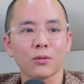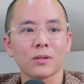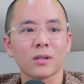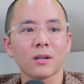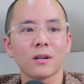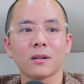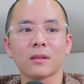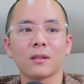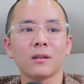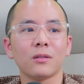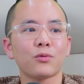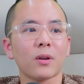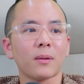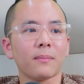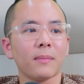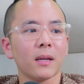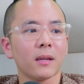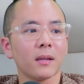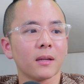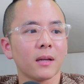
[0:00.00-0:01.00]
Hồ sơ
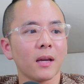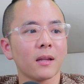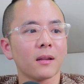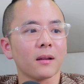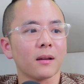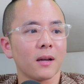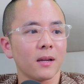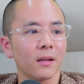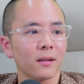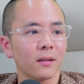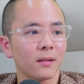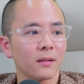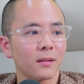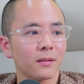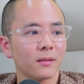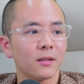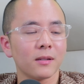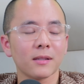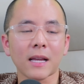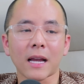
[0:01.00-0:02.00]
thứ chuẩn bị hết rồi đấy,
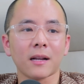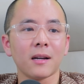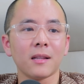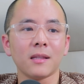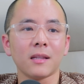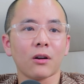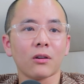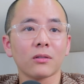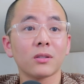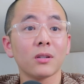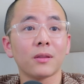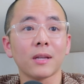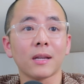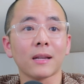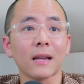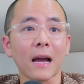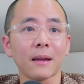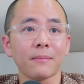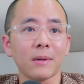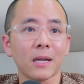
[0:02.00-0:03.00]
chưa giải ngân thì
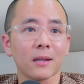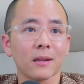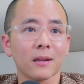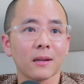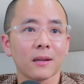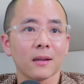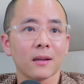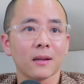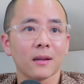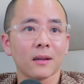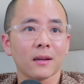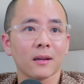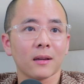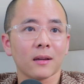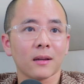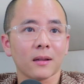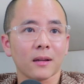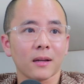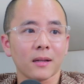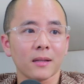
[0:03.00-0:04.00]
họ chưa tính lãi mình.
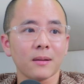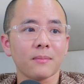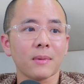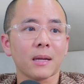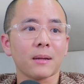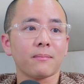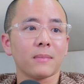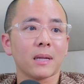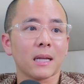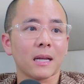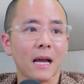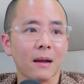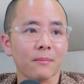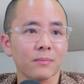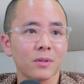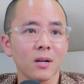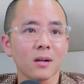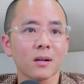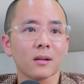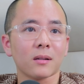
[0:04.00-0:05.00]
Đấy, nhưng
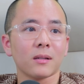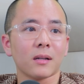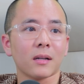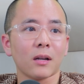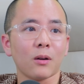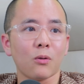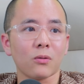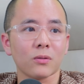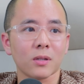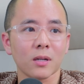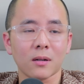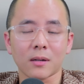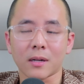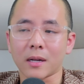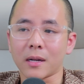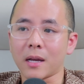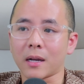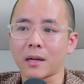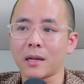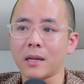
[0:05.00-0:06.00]
mình làm trước những cái
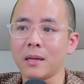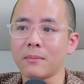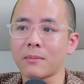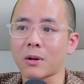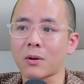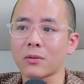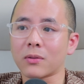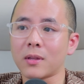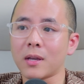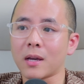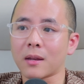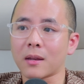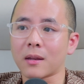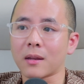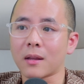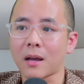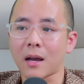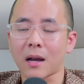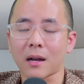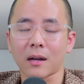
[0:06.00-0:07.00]
hồ sơ đấy để khi mà có
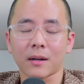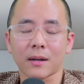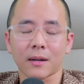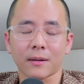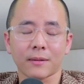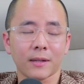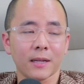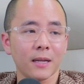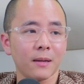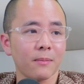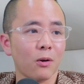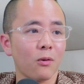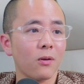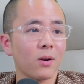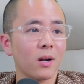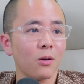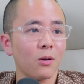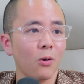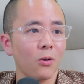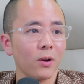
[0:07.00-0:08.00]
tiền,
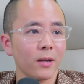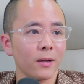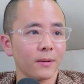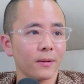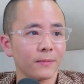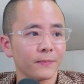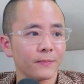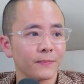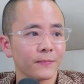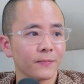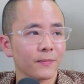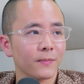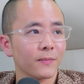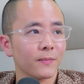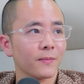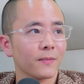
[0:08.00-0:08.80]
khi mà có cơ hội ấy,